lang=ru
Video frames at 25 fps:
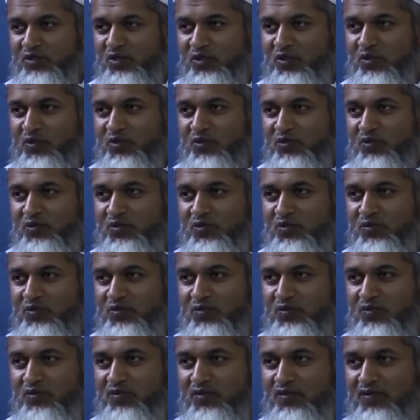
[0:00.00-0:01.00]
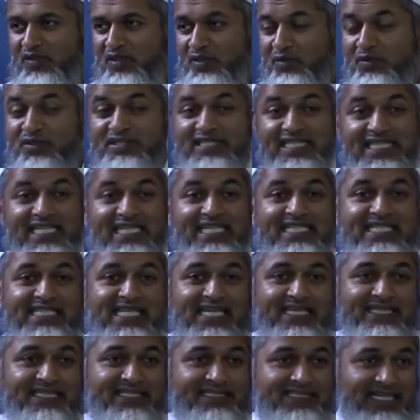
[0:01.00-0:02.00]
Это было с ним
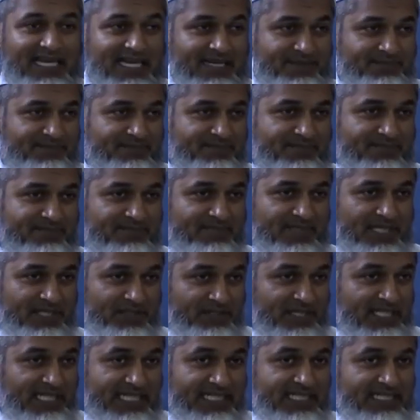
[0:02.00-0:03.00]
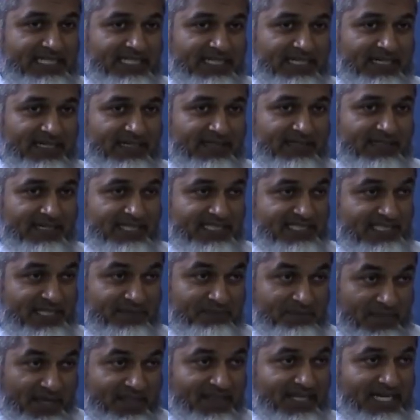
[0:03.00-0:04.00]
в Индии. Индия – это
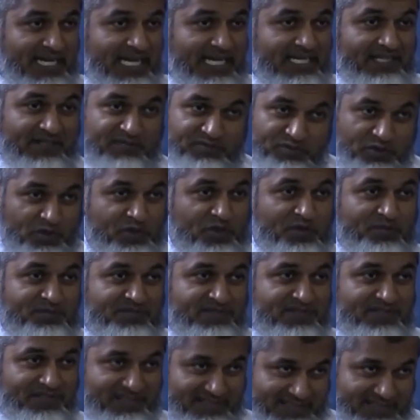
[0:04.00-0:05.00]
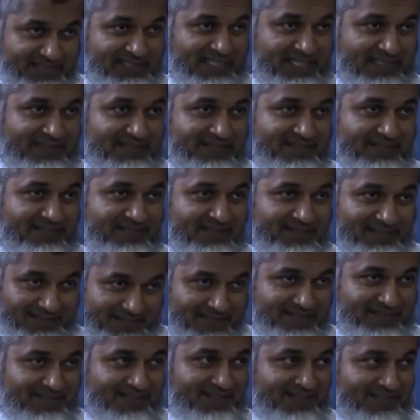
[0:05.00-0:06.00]
родина таких вот шейхов в кавычках.
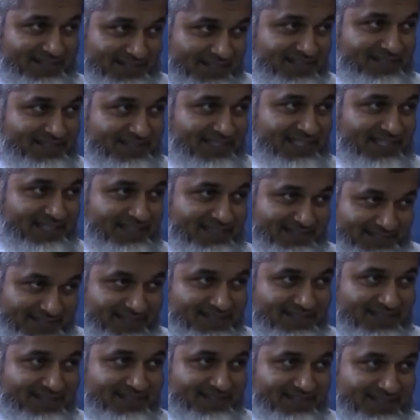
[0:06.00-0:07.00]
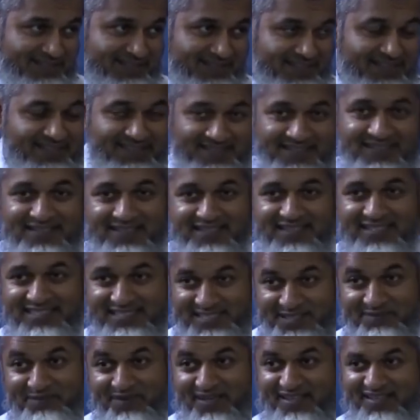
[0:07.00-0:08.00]
Понимаете, да?
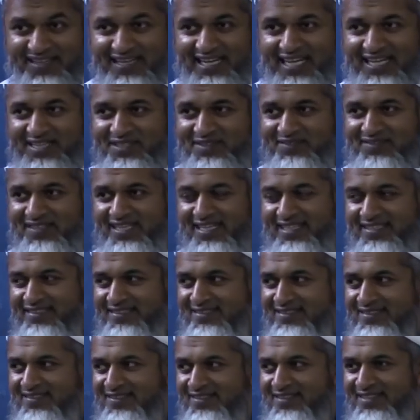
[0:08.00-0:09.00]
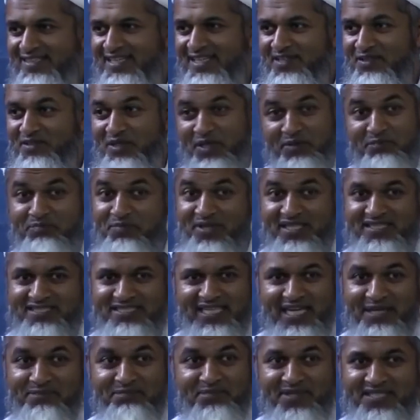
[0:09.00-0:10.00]
Родина. Ох, и
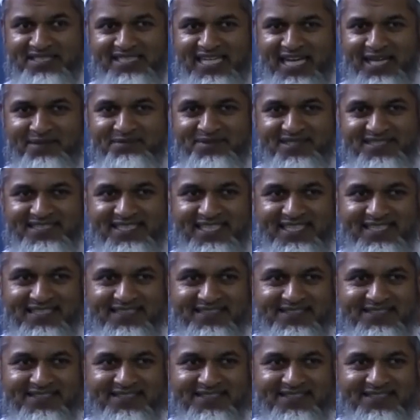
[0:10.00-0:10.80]
много их там.